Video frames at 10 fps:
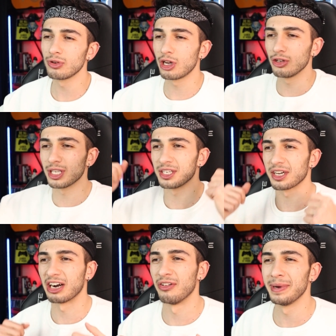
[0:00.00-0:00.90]
Bu klozeti
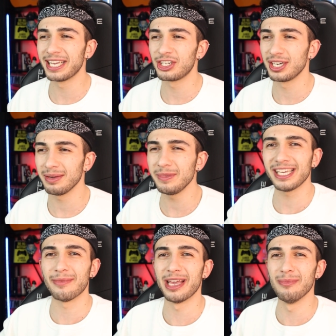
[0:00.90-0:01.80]
de kafama geçireyim de
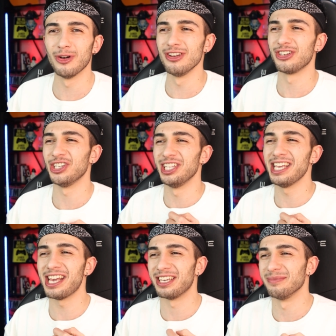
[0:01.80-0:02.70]
yemeğimi onun içinde
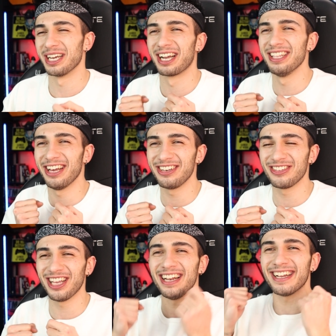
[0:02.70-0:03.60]
yiyeyim. Ne kadar
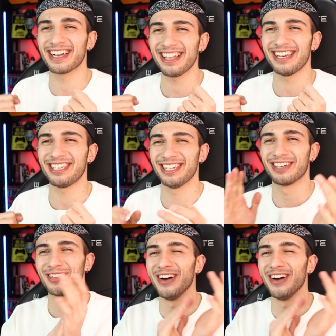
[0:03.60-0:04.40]
güzel ne kadar hijyenik.